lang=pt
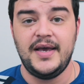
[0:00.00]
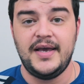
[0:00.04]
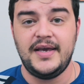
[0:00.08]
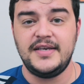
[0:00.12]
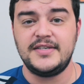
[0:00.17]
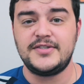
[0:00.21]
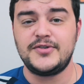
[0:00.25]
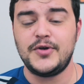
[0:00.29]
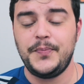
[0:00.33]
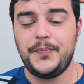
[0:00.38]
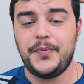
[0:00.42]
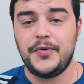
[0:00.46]

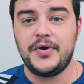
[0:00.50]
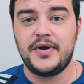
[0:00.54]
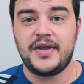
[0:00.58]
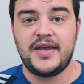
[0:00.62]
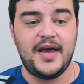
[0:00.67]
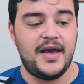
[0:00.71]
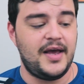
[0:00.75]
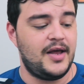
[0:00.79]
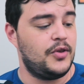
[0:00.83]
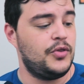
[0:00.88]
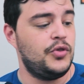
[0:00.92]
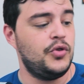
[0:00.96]
Isso
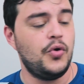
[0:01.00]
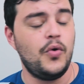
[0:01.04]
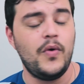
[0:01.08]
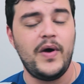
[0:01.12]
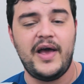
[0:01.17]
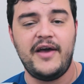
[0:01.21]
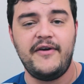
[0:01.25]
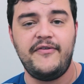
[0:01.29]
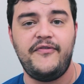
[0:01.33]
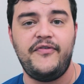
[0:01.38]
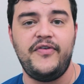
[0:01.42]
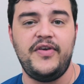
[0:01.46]
porque no
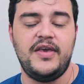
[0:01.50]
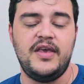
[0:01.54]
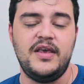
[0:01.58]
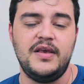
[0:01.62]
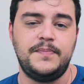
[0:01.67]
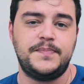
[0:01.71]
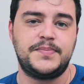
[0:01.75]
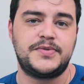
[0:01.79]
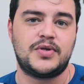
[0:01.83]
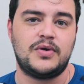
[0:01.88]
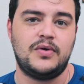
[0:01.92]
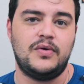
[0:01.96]

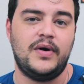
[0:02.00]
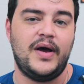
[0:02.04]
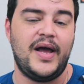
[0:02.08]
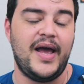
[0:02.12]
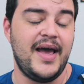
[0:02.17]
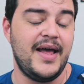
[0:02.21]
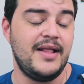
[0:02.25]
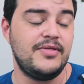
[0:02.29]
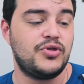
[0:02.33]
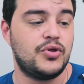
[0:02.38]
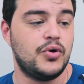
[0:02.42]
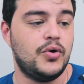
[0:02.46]

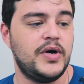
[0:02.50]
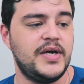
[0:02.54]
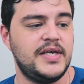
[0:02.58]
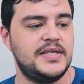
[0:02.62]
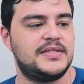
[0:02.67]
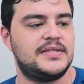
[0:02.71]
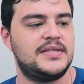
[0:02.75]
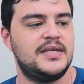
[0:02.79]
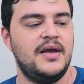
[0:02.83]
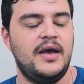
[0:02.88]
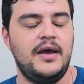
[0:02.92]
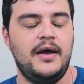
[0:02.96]

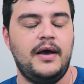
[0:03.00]
FYE2